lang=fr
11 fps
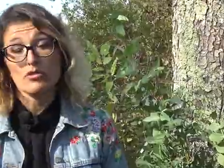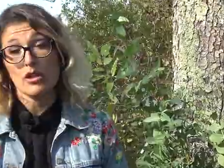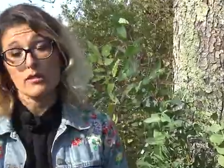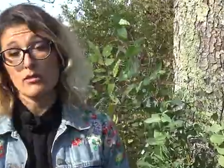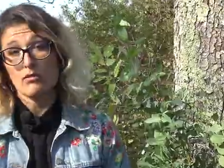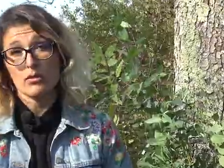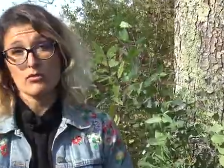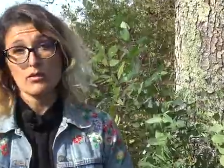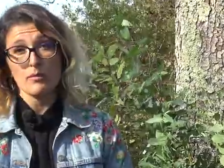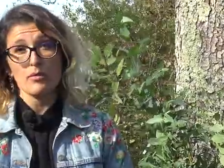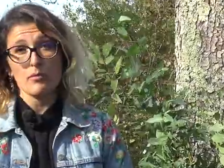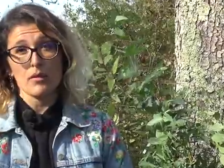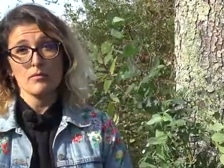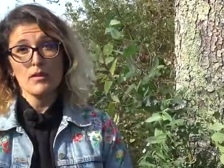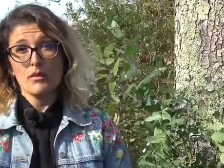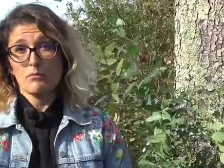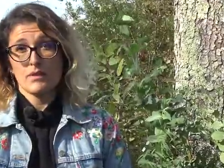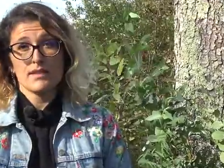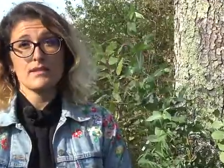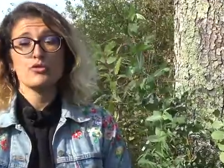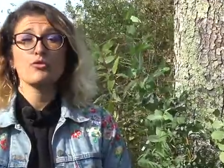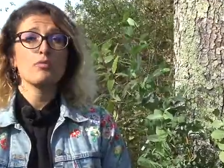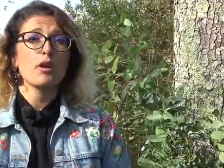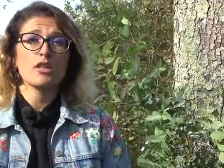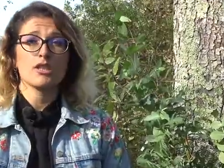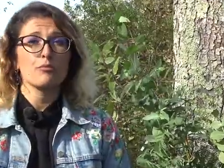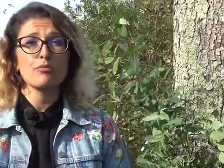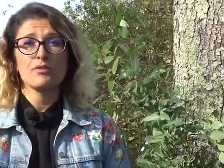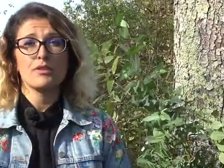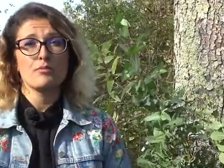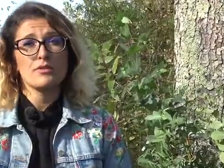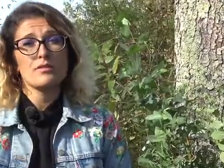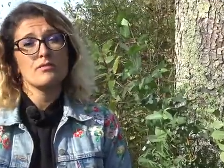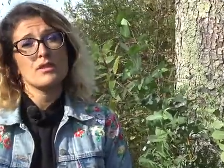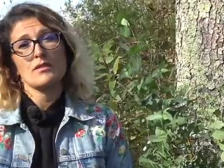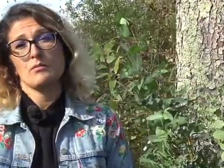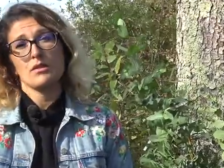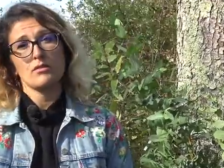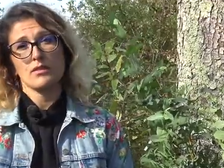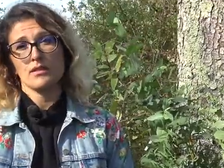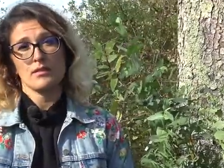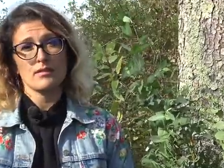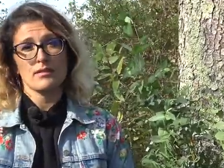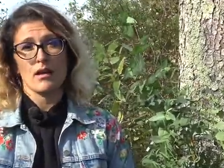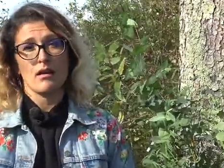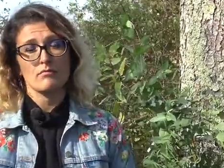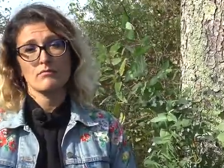jardin, quoi, tout simplement. Mais ça, c'est juste pour alléger un petit peu si vous estimez que c'est nécessaire.